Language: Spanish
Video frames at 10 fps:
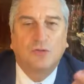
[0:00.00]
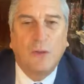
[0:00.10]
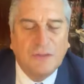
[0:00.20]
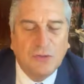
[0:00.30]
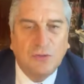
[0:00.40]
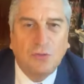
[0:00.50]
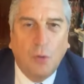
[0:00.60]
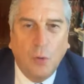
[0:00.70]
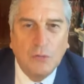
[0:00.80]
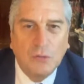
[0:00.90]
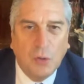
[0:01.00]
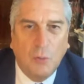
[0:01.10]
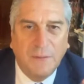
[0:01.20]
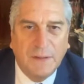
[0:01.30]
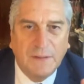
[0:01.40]
no son hechos
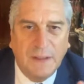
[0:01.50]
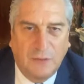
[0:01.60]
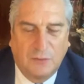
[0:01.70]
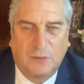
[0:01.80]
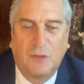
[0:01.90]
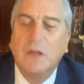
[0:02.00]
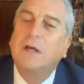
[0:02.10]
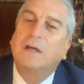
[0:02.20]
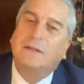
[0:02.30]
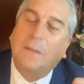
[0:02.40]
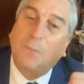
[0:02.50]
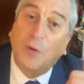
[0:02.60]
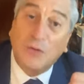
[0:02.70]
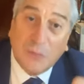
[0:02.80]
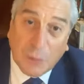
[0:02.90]
controvertidos.
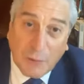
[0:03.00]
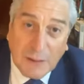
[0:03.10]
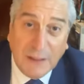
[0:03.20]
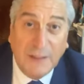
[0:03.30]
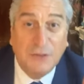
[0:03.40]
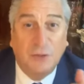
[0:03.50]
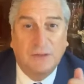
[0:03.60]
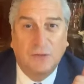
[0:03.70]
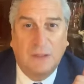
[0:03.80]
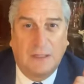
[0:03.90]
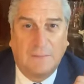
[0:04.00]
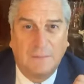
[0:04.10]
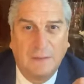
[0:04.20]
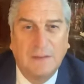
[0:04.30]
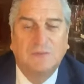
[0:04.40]
Tampoco se prueba el derecho nacional.
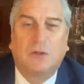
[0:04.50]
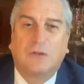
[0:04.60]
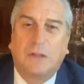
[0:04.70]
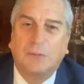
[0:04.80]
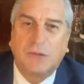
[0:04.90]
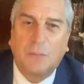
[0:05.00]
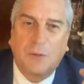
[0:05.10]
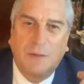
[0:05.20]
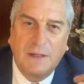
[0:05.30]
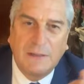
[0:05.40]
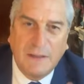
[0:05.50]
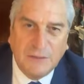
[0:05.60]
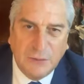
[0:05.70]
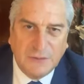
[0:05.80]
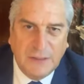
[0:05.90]
Solo tenemos que probar el
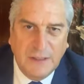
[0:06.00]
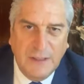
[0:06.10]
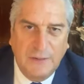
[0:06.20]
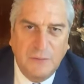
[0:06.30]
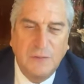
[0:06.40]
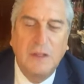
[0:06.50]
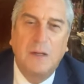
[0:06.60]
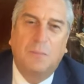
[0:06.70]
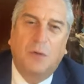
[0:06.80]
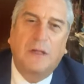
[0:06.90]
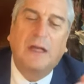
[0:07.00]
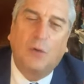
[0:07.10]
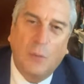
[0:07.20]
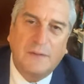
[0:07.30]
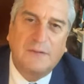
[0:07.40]
derecho extranjero porque
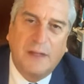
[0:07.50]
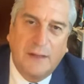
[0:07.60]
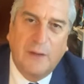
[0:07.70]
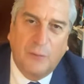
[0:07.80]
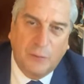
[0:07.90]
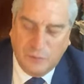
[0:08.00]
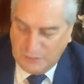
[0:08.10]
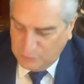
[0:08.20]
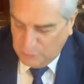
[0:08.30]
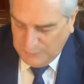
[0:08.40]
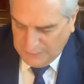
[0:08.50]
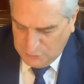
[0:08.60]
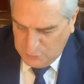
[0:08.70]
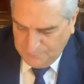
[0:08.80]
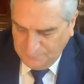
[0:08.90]
el juez tiene que conocer su
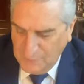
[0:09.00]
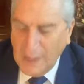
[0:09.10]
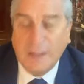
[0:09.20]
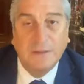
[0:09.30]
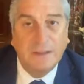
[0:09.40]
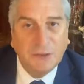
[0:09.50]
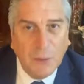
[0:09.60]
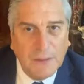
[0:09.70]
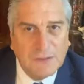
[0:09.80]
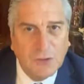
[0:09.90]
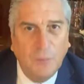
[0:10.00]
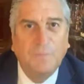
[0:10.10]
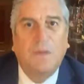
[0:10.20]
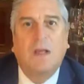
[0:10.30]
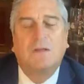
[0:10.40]
derecho. Dicho
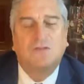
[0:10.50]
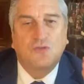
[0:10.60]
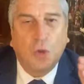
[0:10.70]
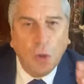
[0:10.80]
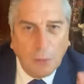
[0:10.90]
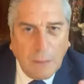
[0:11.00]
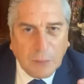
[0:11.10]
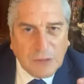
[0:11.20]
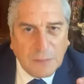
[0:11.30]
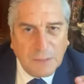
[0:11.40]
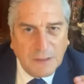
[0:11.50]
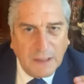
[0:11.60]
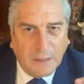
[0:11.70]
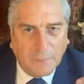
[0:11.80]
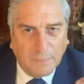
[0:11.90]
esto, solo vamos a
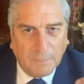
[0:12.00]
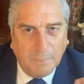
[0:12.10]
admitir